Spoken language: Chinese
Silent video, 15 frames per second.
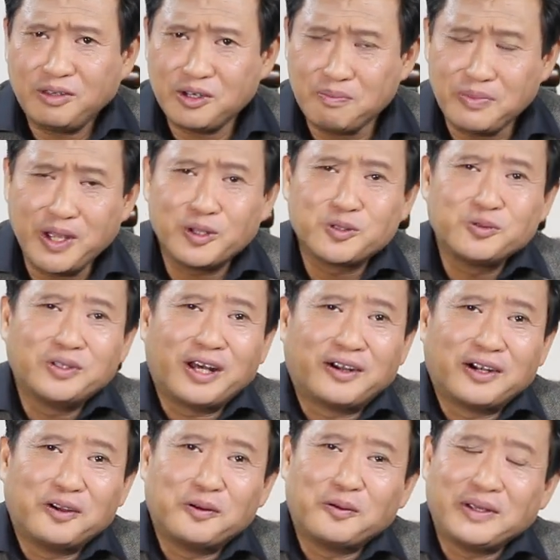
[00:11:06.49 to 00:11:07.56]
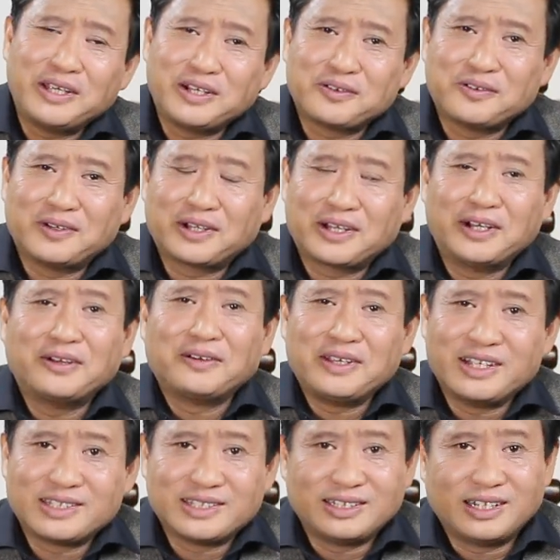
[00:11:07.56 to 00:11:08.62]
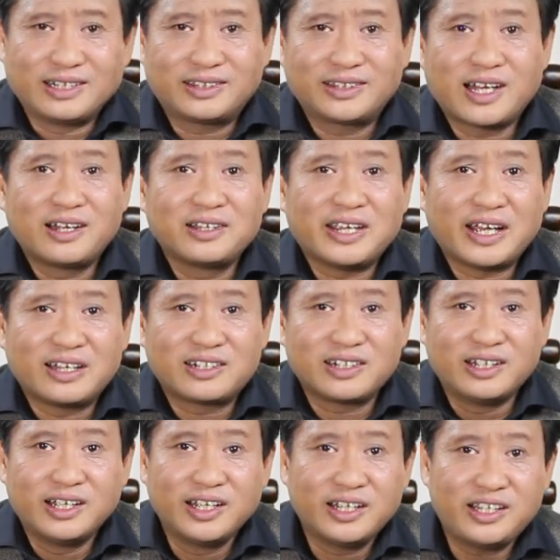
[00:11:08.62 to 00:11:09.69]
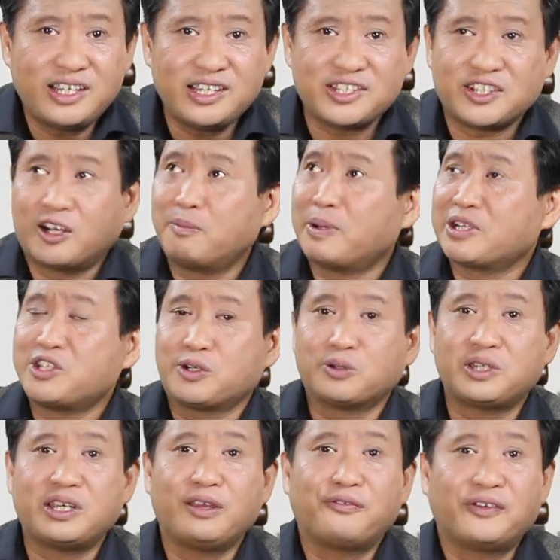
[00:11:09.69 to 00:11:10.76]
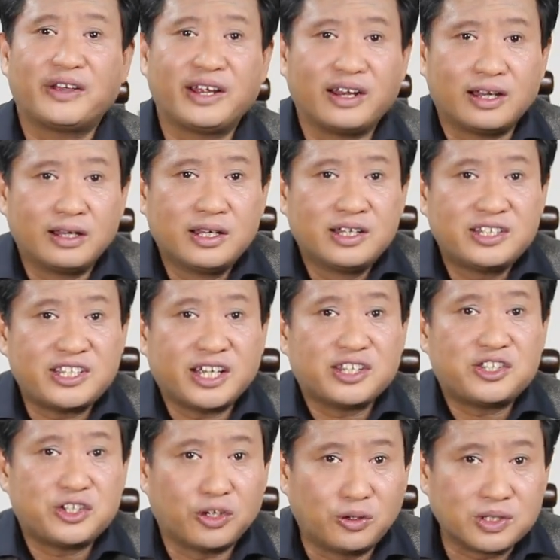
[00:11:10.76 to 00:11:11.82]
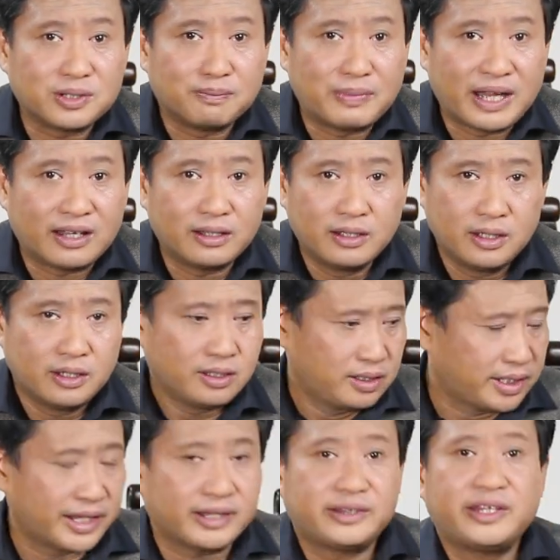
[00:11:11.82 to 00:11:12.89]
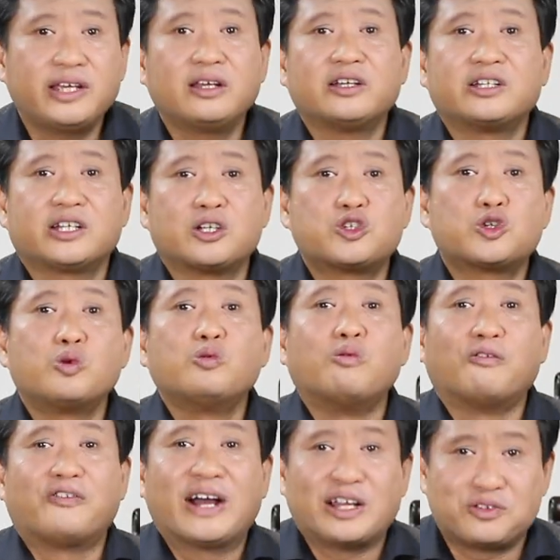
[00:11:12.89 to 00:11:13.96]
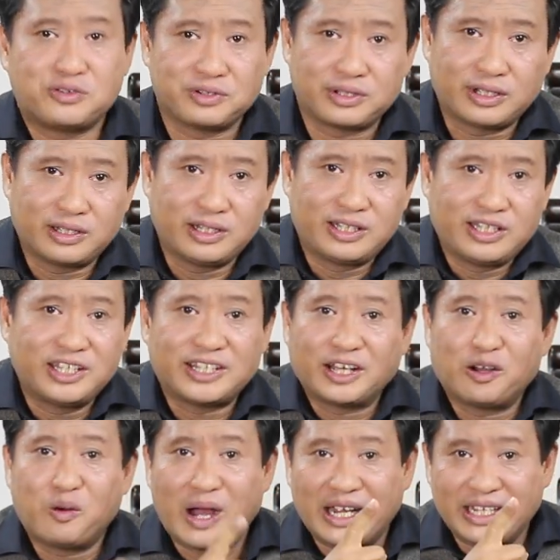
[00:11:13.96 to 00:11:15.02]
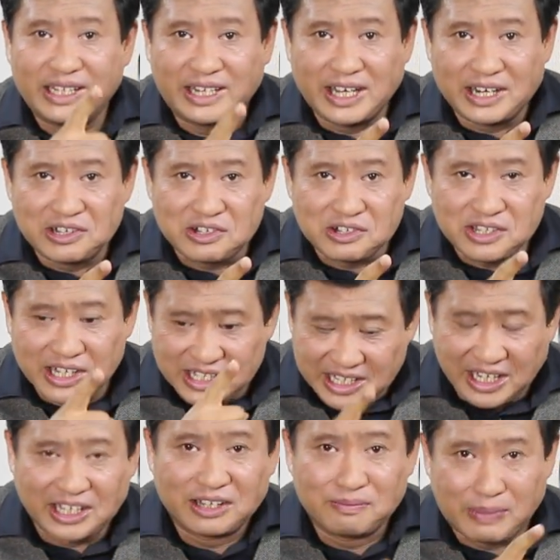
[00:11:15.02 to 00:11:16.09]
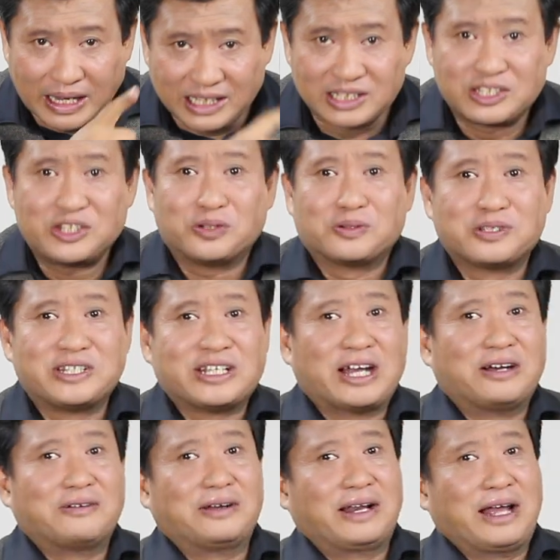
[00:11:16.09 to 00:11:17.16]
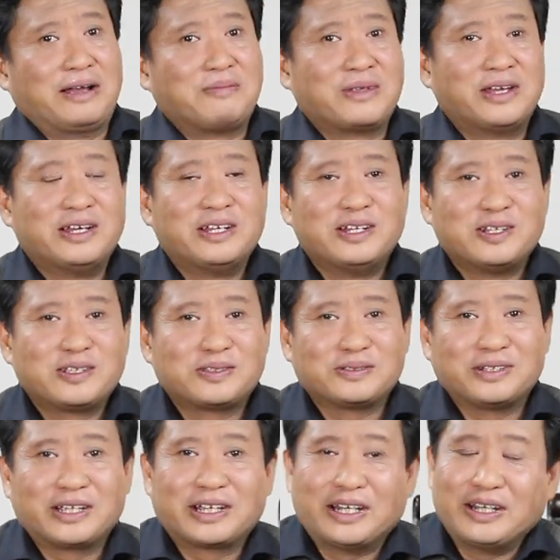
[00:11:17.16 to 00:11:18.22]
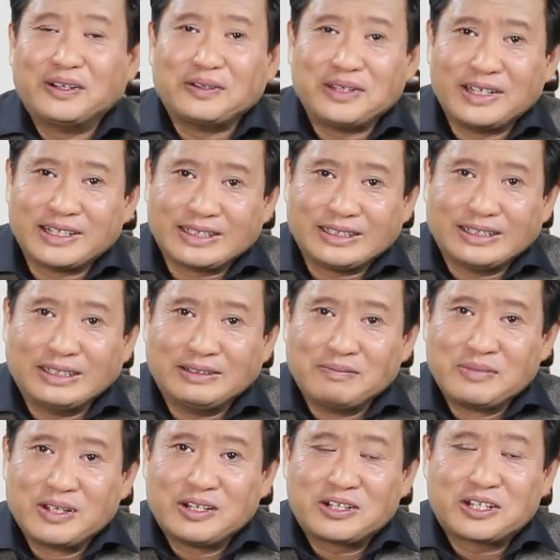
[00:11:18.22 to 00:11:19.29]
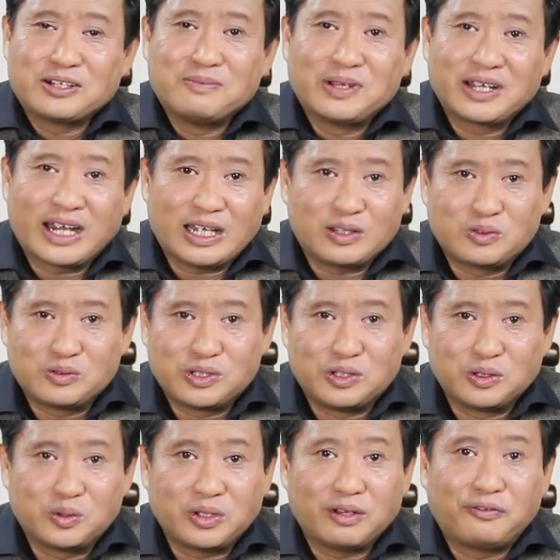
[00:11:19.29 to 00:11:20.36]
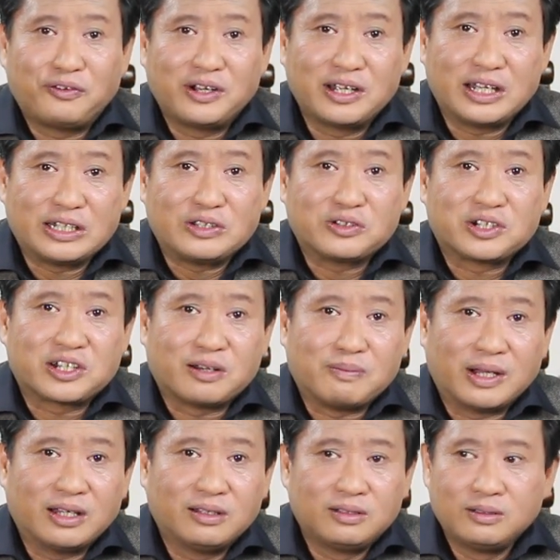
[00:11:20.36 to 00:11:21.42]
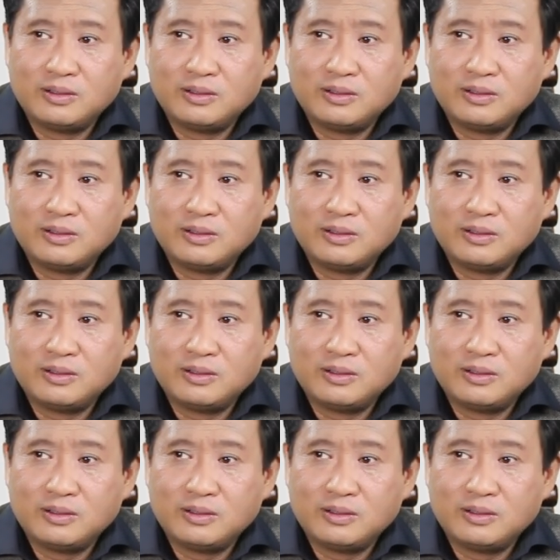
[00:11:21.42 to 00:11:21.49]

这苗族老人回忆说，可有意思了。当年是一脚把球踢飞了，捡球怎么办？哎，提了这个中午饭去的，你得花一天时间才能把球捡回来，所以可有意思了。石门坎足球队的风格就是什么？